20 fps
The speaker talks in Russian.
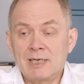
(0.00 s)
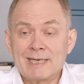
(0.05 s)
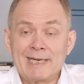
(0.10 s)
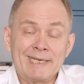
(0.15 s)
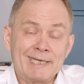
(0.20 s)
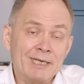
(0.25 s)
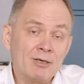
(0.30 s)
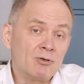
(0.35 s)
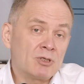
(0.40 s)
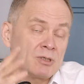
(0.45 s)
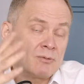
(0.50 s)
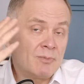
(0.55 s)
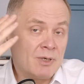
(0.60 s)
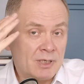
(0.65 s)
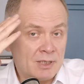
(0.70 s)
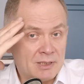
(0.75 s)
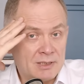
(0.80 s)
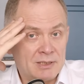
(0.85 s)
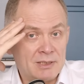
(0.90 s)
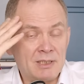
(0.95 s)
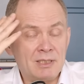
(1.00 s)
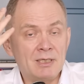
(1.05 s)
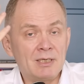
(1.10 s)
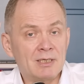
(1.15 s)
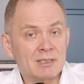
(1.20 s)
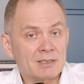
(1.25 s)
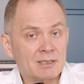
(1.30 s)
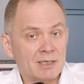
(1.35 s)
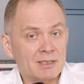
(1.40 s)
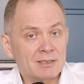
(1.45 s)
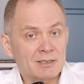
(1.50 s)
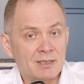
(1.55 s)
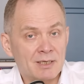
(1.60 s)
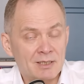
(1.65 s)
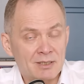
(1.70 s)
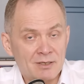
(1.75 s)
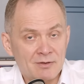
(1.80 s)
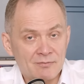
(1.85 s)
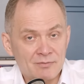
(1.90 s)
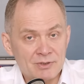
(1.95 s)
Какие у тебя идеи,
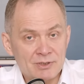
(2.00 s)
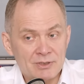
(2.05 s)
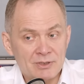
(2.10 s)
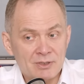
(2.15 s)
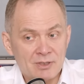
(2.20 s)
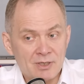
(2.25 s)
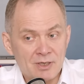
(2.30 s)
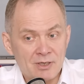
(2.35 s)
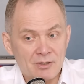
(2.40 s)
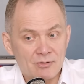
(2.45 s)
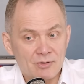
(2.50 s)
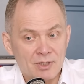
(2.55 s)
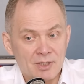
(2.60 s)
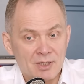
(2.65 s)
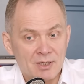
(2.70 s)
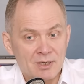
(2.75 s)
осознания возникают?